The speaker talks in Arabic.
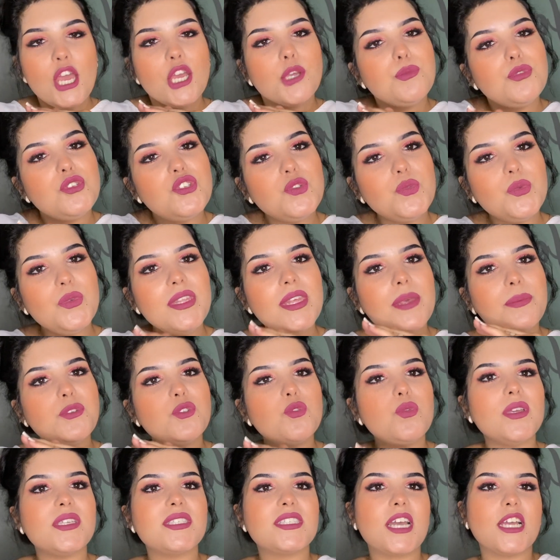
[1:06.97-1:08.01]
بشويه
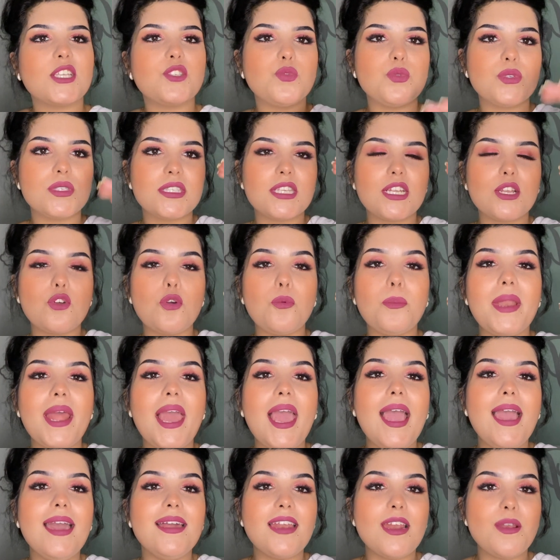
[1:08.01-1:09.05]
بشويه غتوصلكم
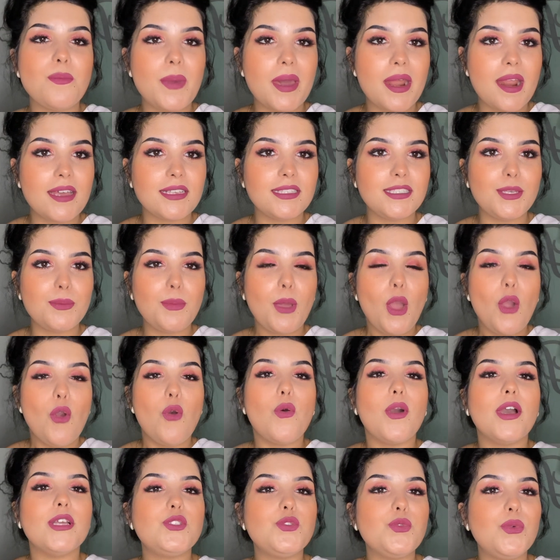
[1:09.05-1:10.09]
لاعلى المراتب
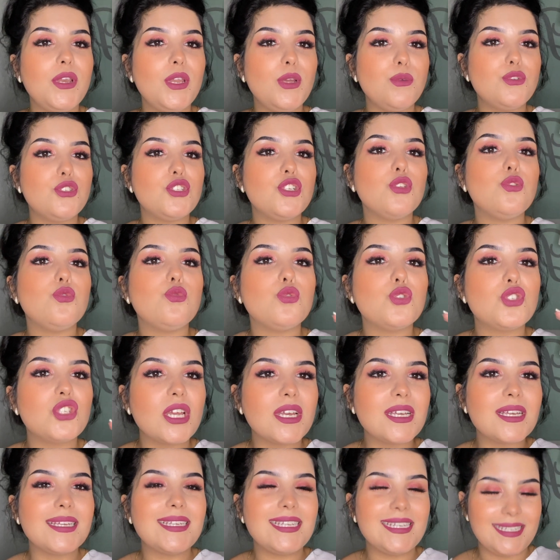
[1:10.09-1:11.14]
وغتوليو تشدوا شخ